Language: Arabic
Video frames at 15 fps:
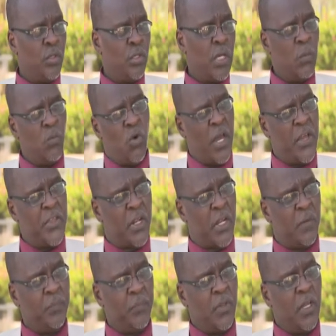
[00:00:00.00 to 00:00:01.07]
المهاجره
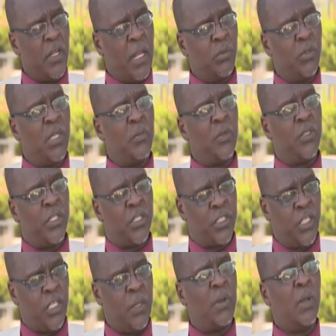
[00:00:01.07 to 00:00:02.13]
لابد من
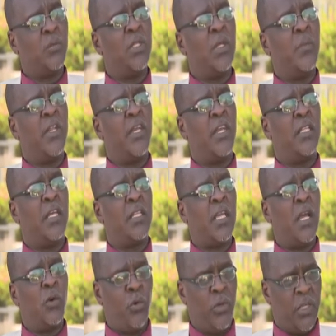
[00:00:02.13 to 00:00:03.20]
ترتيب لابد من اعداد
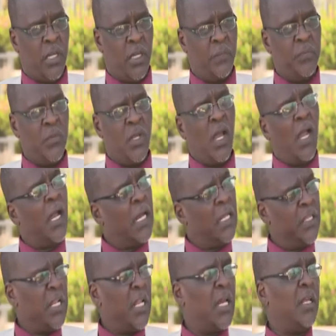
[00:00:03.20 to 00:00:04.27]
اوعيه
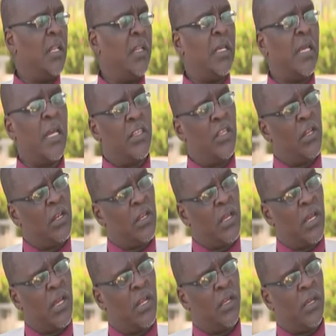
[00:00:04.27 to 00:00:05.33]
حاضنه لهذه
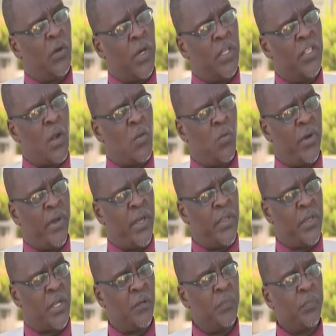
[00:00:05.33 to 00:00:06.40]
الكوادر
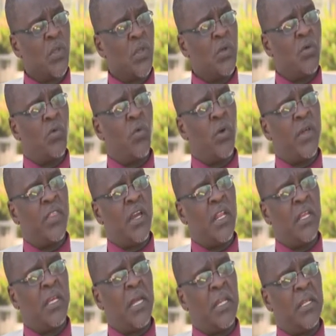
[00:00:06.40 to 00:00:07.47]
المهاجره
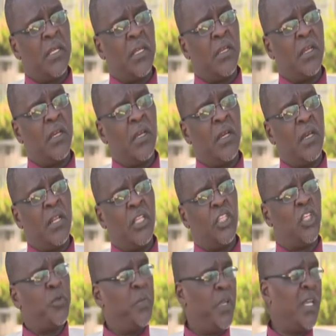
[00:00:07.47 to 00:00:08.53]
وذلك
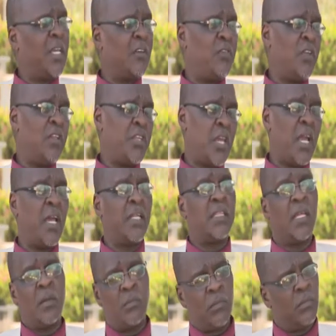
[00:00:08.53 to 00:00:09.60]
للتشبيك في الجهات
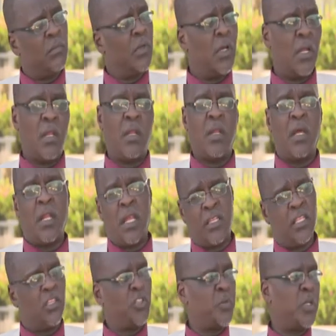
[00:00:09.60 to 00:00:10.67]

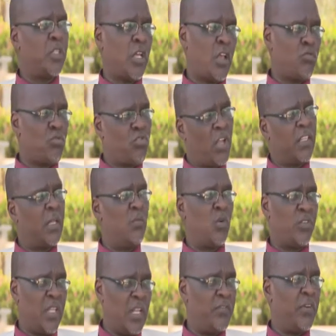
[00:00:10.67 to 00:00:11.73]
التي تشبه التخصصات
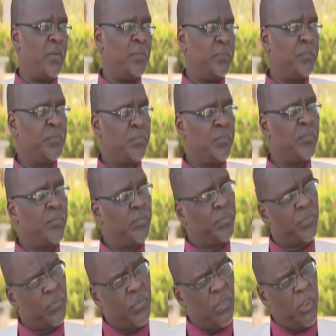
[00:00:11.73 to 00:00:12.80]
المختلفة يعني حتى لو
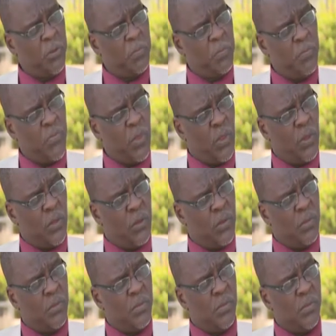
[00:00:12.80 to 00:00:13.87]
كان في مواقعهم حتى
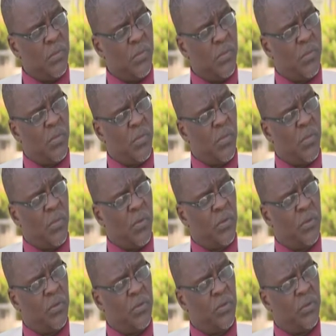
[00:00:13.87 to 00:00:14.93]
لو هم كانوا برا
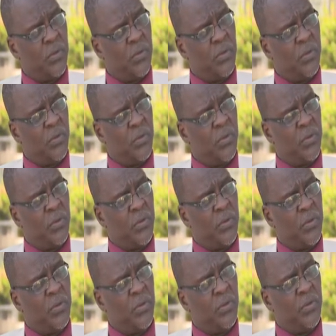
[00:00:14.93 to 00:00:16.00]
نقدر نستفيد من
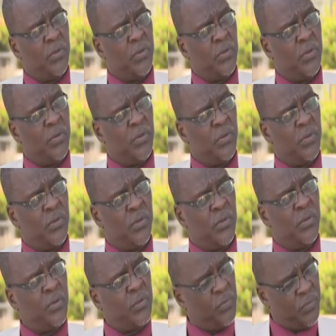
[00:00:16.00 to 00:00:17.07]
خبراتهم يعني وده مثال
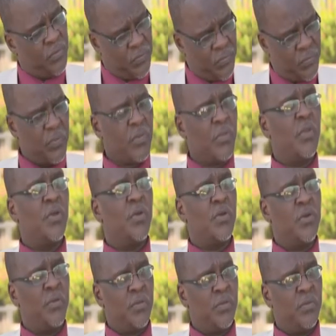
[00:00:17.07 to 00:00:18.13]
آه، انت هسه
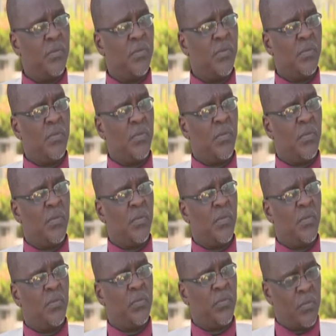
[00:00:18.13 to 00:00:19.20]
بتتخذه قبل ما نجي
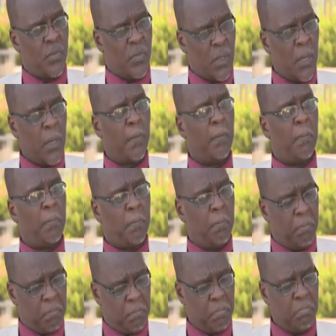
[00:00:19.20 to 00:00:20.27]
للدور التعليمي في في